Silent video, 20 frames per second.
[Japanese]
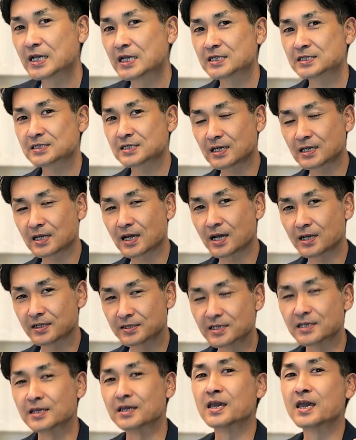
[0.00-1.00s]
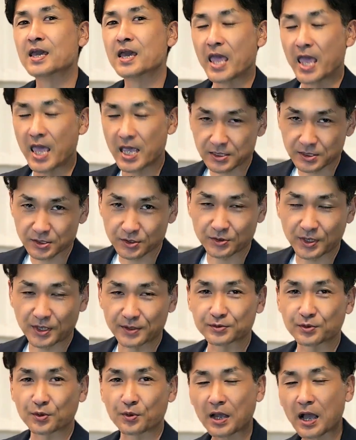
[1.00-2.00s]
さらに、S
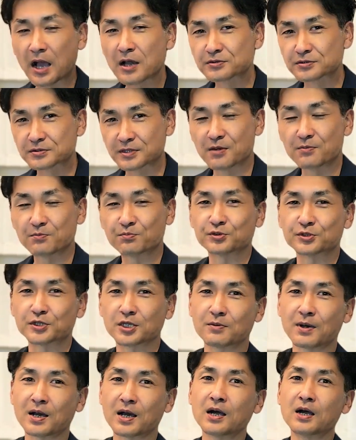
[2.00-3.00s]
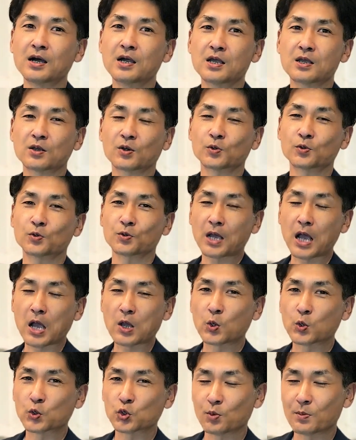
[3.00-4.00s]
クラフト各店舗ではこの過
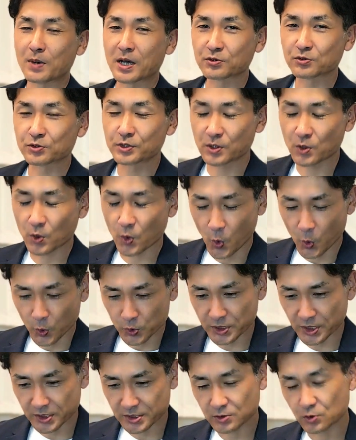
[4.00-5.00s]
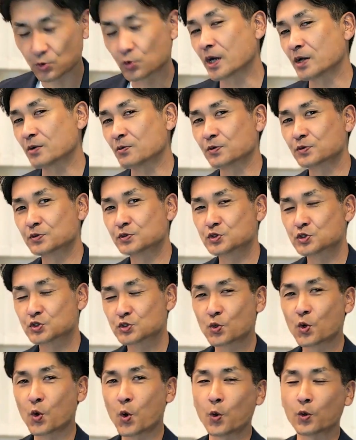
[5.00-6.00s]
去の間取り考察動画ろくじゅう
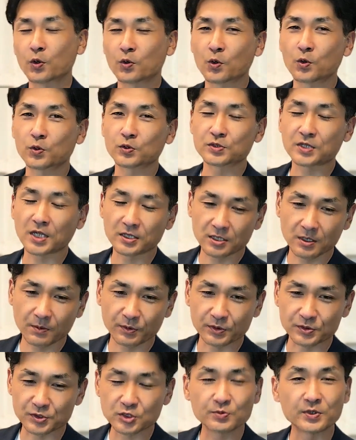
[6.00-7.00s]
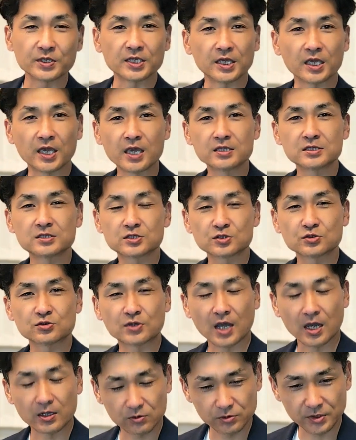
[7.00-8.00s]
ごほん、この建物すべて建築
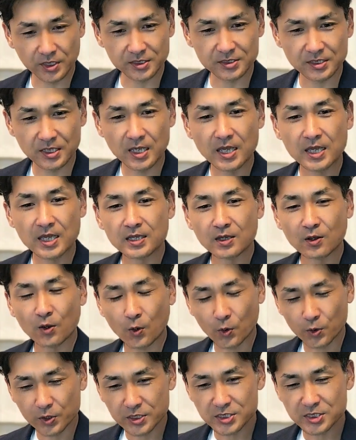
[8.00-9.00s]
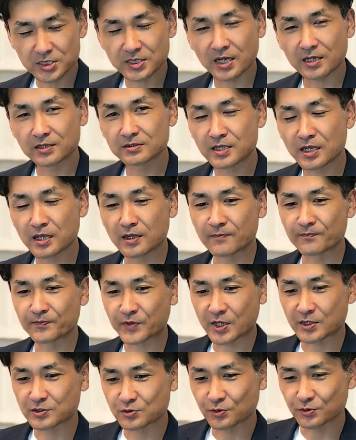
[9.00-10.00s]
可能です。オリジナルで
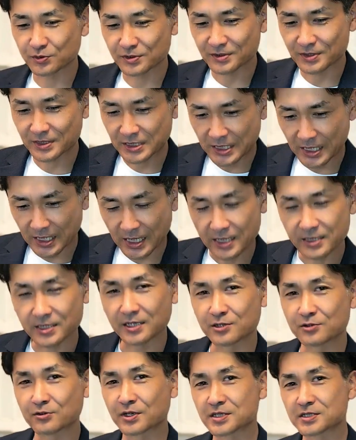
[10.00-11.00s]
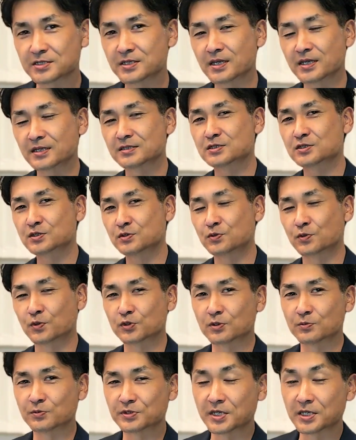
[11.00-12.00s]
多少入れ替えたりとかして作るこ
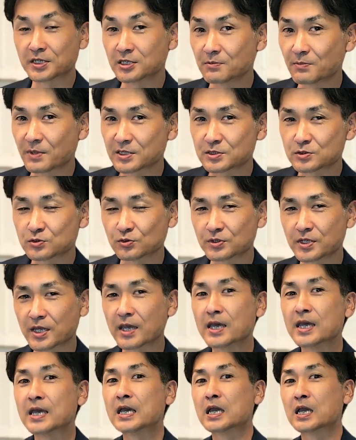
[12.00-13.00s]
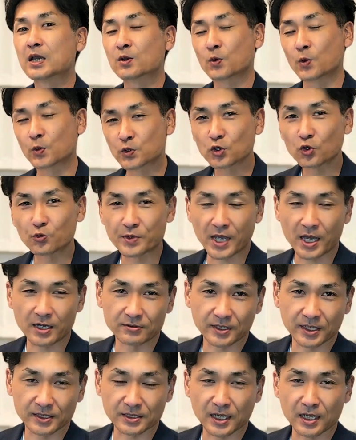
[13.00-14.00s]
ともできますので、ご興味ある
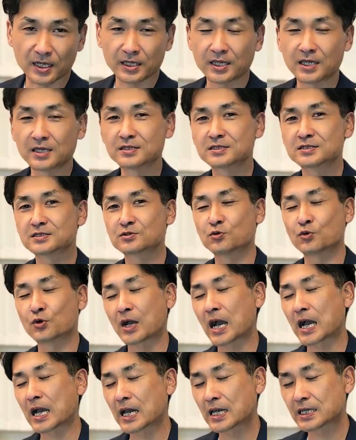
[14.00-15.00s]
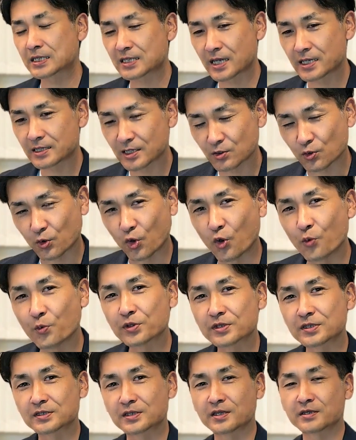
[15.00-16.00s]
方、建築を考えたいなと
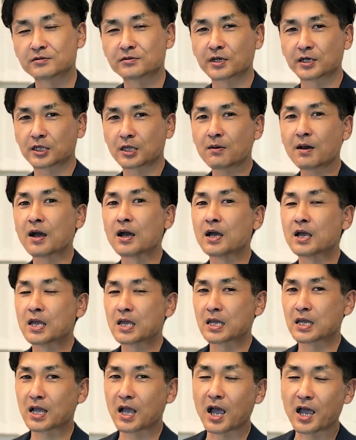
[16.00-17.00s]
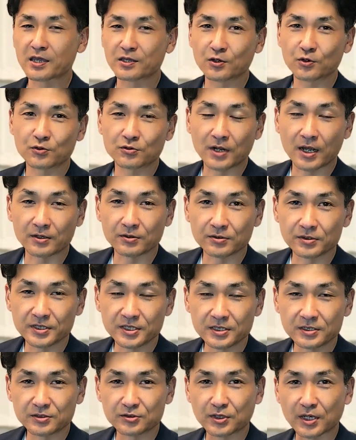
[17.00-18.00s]
思っている方は概要欄の
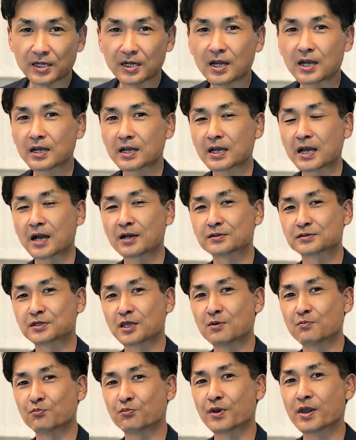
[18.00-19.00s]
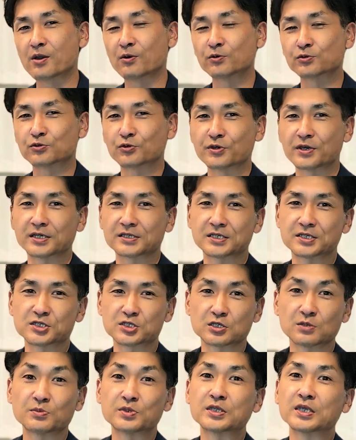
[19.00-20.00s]
リンクから各店舗へお問い合わせし
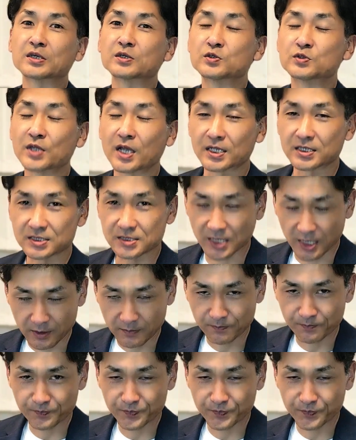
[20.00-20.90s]
てみてください。